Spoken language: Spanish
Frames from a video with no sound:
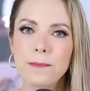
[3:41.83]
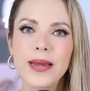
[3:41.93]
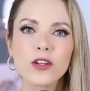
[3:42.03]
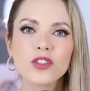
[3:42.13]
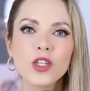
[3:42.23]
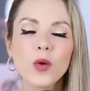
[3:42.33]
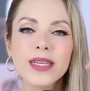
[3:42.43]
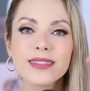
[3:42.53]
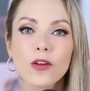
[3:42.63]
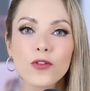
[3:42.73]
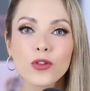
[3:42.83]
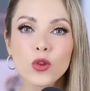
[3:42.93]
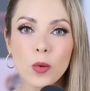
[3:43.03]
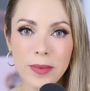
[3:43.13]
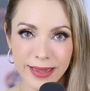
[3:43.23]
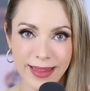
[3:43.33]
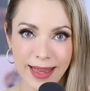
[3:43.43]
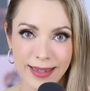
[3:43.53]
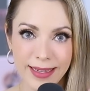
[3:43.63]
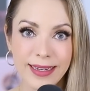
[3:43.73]
pero si no es tu
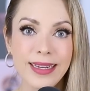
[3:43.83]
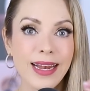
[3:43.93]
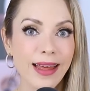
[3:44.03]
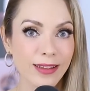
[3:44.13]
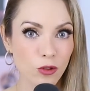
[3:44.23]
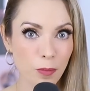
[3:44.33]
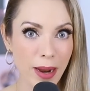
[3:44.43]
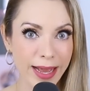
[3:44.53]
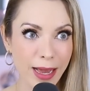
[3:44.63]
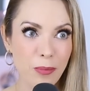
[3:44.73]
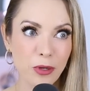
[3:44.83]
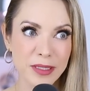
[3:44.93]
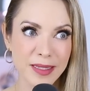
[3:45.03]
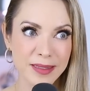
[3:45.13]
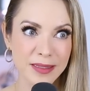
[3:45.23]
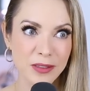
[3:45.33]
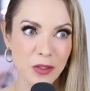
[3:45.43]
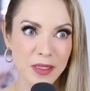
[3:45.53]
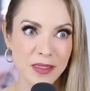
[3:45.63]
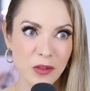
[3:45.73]
meta ni la de tu pareja, porque estas
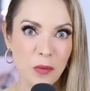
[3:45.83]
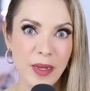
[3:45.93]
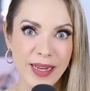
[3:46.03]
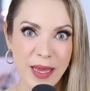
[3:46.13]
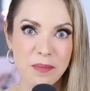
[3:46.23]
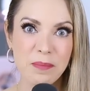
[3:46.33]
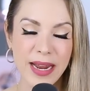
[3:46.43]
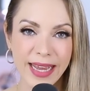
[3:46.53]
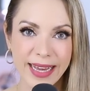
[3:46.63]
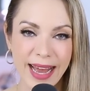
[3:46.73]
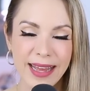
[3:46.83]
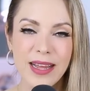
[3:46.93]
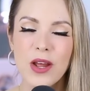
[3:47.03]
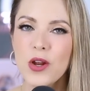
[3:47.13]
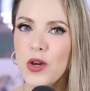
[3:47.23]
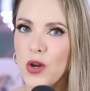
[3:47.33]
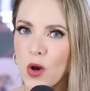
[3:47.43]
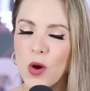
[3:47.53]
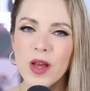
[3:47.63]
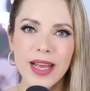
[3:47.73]
decisiones se toman en pareja,
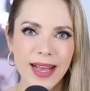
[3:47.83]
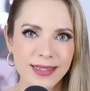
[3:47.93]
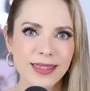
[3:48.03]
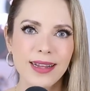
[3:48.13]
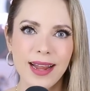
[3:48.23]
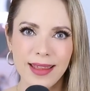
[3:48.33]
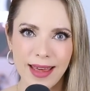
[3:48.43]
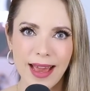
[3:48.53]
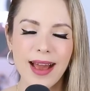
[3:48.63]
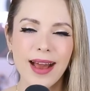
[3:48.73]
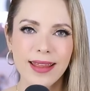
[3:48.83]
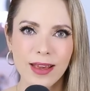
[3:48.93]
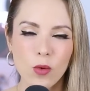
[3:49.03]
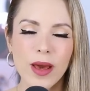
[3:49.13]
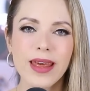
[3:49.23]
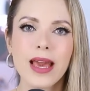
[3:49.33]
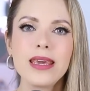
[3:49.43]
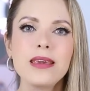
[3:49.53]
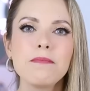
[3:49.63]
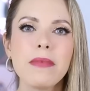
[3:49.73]
no es la idea adecuada,
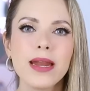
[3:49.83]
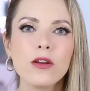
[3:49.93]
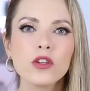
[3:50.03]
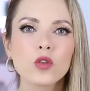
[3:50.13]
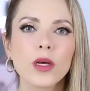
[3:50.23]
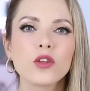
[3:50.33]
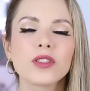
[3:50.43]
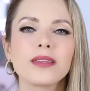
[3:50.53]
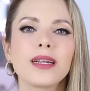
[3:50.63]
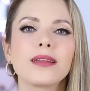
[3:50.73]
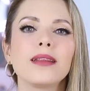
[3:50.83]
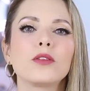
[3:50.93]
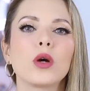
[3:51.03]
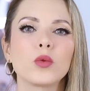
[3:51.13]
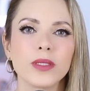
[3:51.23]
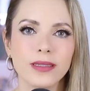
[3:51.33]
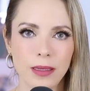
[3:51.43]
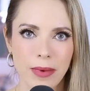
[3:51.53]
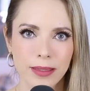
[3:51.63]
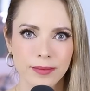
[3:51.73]
y menos cuando se trata de tu
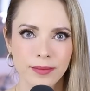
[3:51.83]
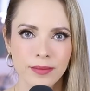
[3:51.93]
autoestima.